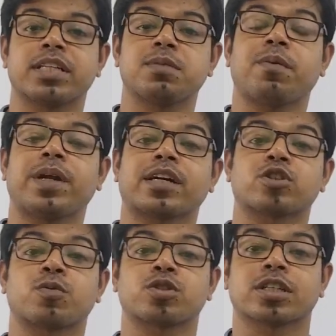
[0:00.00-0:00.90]
ম্যাক্সিমামের একটা
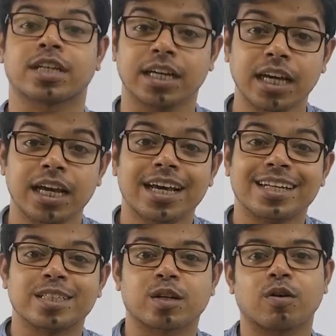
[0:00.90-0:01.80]
সমস্যা থাকে
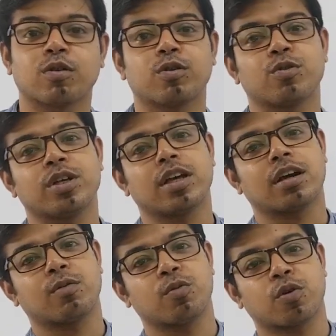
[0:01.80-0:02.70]
যে কখনও দুই
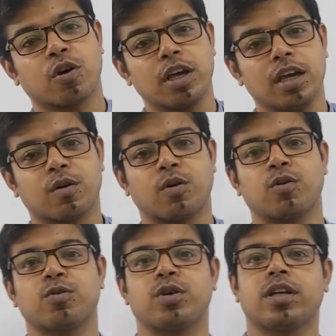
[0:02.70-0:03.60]
দ্বারা গুণ করে
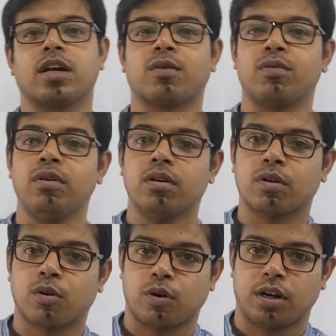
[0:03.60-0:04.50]
কখনও দুই দ্বারা গুণ
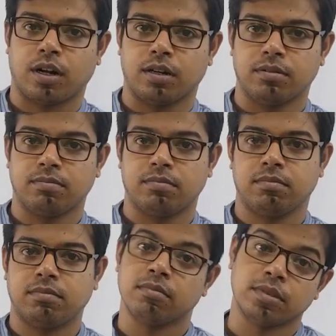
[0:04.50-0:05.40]
করে না
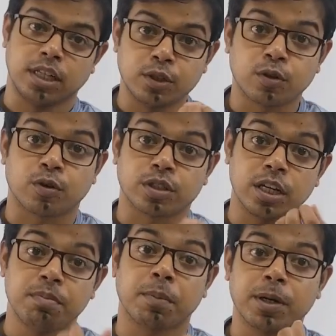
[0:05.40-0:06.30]
সেই জন্য
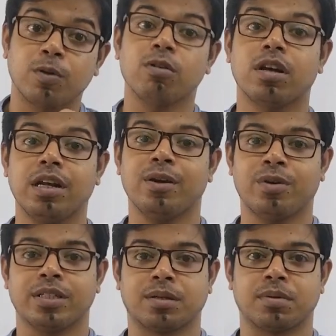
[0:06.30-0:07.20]
সেই ব্যাপারগুলো ক্লিয়ার
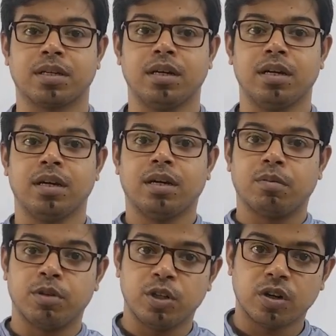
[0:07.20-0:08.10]
হয়ে যাবে
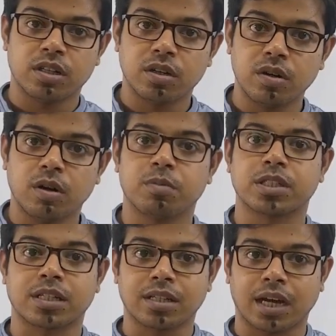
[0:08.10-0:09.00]
ভিডিওটা দীর্ঘ হবে
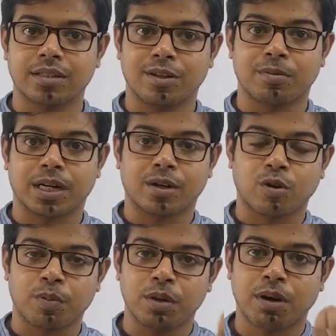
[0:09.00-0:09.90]
সাথে থাকতে হবে একটা
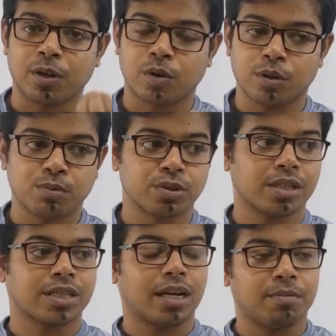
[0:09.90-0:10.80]
টপিক ভালো করে বুঝতে
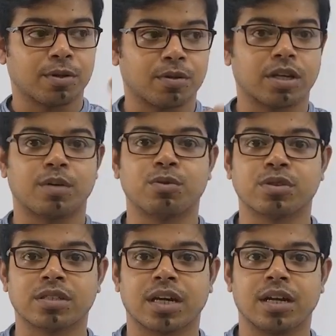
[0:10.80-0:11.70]
চাইলে ভিতর থেকে
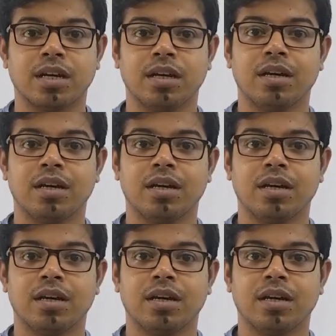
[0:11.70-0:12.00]
বুঝতে চাইলে